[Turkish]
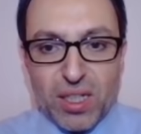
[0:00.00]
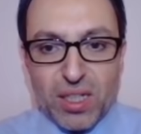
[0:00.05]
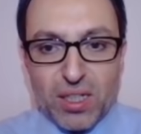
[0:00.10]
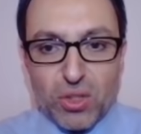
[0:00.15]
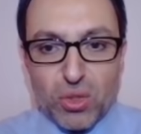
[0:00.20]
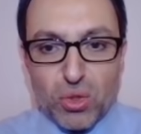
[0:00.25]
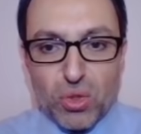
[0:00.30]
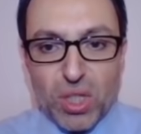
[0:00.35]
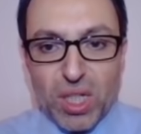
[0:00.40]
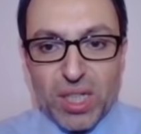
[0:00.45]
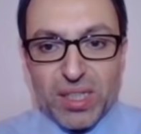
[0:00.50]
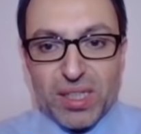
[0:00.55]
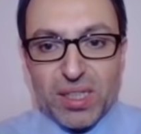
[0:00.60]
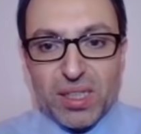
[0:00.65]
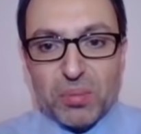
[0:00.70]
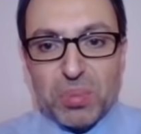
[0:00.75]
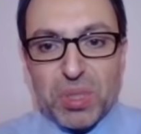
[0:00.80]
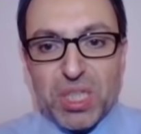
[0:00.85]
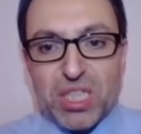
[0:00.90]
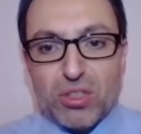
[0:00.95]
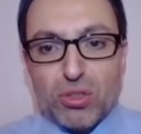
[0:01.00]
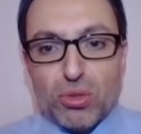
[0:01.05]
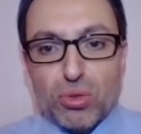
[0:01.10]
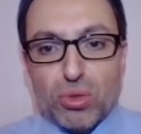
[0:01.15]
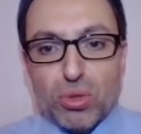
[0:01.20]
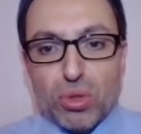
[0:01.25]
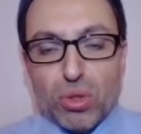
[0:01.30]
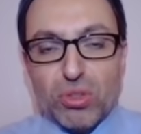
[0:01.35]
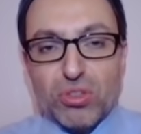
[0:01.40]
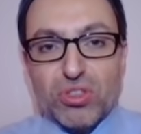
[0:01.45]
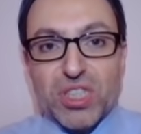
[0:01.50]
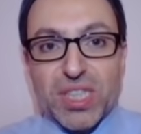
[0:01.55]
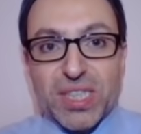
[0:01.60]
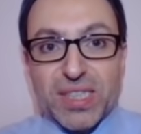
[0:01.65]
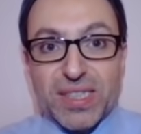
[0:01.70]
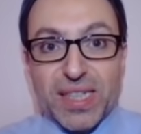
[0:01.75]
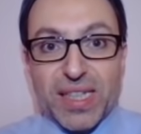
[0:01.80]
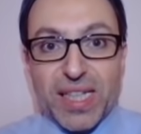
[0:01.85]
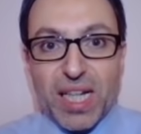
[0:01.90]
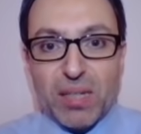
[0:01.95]
Şu anda da biz yüzde
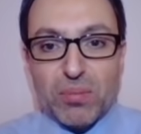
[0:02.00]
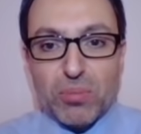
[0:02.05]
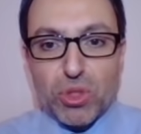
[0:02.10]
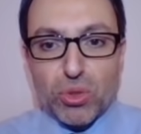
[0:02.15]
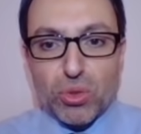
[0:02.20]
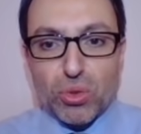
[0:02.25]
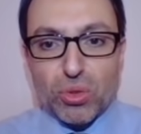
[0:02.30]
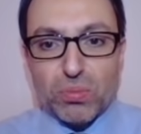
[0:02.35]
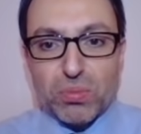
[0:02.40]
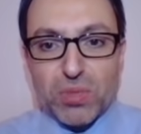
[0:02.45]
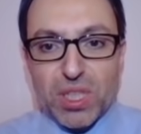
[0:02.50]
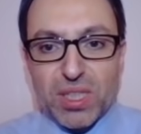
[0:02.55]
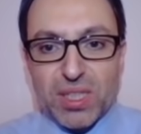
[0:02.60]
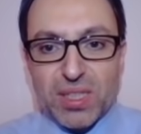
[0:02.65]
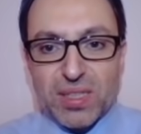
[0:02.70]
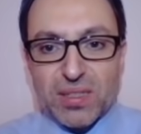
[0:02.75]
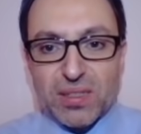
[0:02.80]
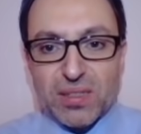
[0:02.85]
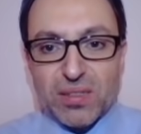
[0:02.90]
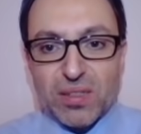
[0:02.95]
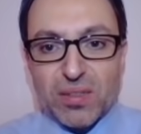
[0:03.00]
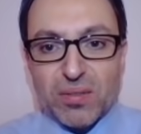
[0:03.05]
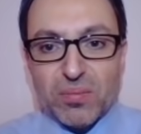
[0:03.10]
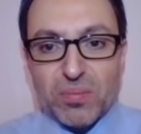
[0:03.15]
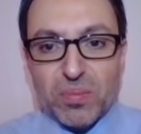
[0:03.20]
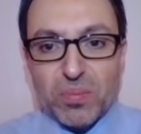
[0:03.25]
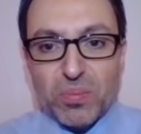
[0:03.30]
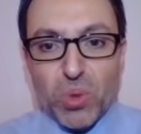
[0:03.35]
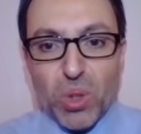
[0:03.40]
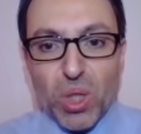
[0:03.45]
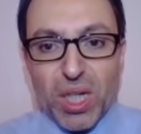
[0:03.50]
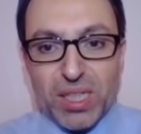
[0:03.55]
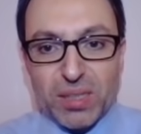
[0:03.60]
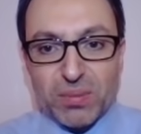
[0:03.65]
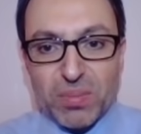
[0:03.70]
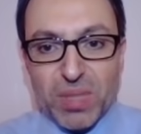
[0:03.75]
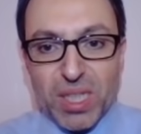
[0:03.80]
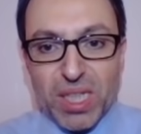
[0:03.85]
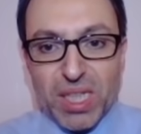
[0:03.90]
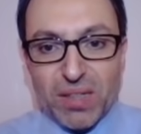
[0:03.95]
%18'e gelmiş durumdayız. Bu
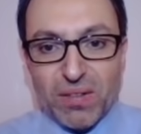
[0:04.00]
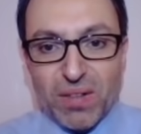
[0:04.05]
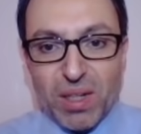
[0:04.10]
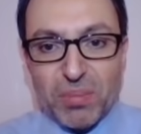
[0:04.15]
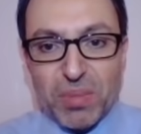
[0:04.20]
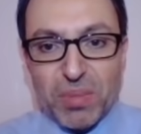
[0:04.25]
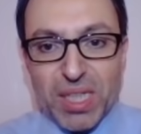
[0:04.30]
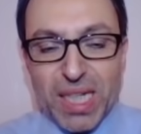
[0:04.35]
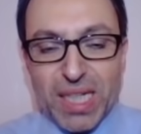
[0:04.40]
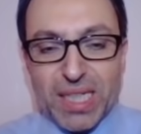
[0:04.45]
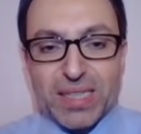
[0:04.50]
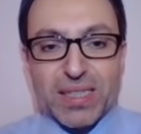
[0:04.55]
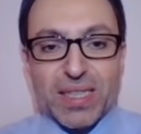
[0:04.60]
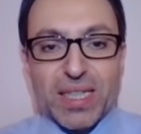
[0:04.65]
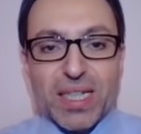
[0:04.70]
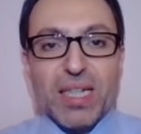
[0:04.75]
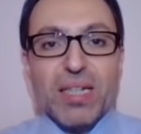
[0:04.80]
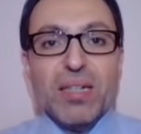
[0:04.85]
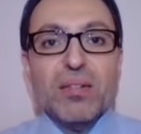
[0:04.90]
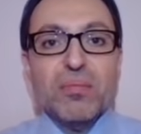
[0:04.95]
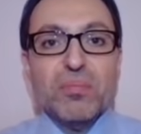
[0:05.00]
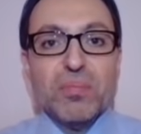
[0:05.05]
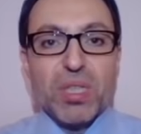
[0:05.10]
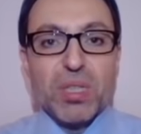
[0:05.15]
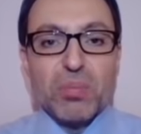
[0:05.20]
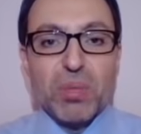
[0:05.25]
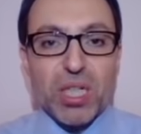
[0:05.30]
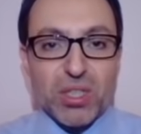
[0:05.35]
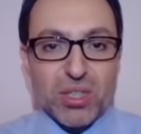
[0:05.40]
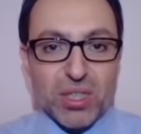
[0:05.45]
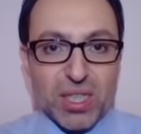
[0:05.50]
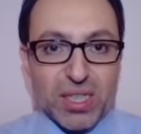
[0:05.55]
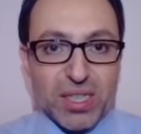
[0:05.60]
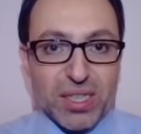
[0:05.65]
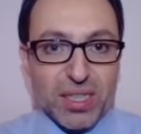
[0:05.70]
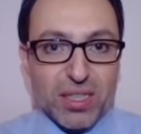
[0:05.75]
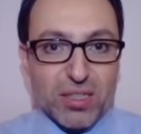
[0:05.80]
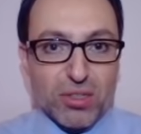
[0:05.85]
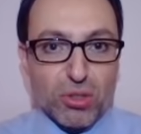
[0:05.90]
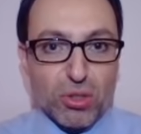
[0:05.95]
artmaya devam ederse bir başka
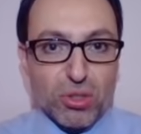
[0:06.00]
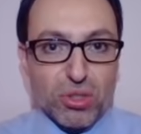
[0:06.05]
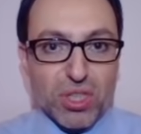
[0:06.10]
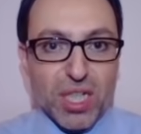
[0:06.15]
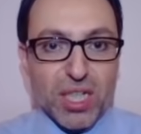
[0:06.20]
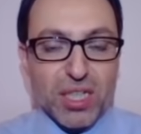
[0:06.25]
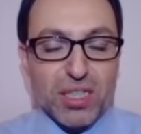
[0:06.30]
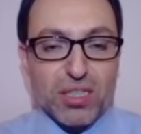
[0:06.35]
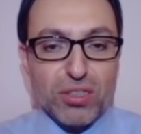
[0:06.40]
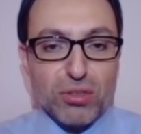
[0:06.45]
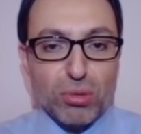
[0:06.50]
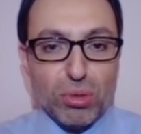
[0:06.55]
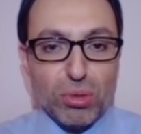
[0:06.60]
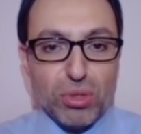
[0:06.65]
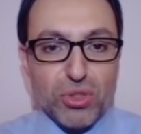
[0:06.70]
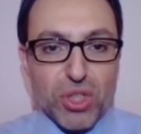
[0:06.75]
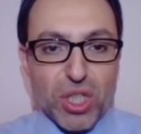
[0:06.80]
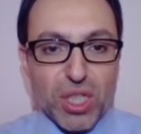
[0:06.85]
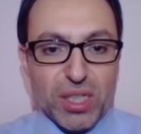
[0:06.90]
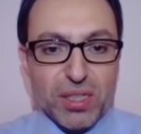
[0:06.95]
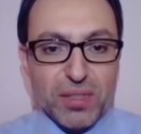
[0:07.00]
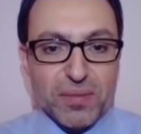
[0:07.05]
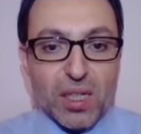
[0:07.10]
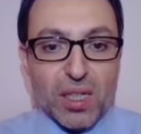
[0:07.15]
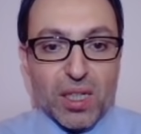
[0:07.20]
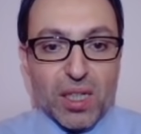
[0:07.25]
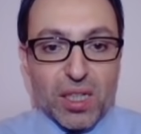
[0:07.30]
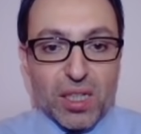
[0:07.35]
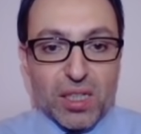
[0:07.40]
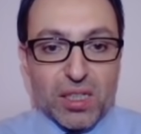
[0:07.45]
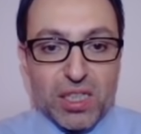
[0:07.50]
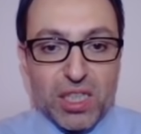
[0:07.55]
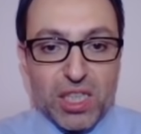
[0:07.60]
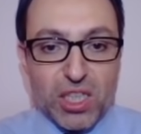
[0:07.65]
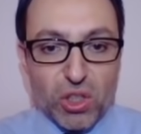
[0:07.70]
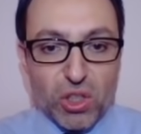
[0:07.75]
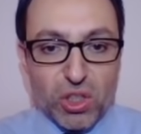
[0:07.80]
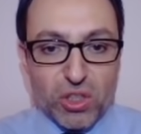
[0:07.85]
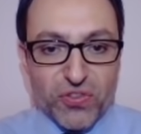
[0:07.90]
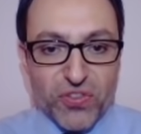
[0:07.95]
kriz göstergesi olacak. New
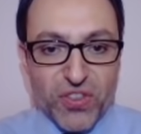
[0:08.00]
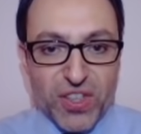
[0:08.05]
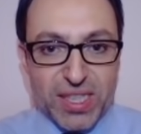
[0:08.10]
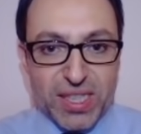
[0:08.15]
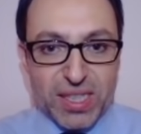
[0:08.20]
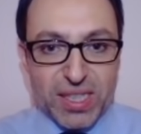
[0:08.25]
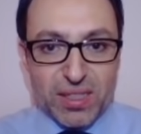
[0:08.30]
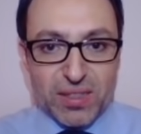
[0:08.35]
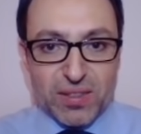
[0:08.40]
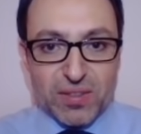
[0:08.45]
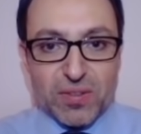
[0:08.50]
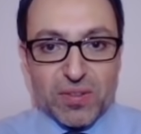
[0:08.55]
York Fed'in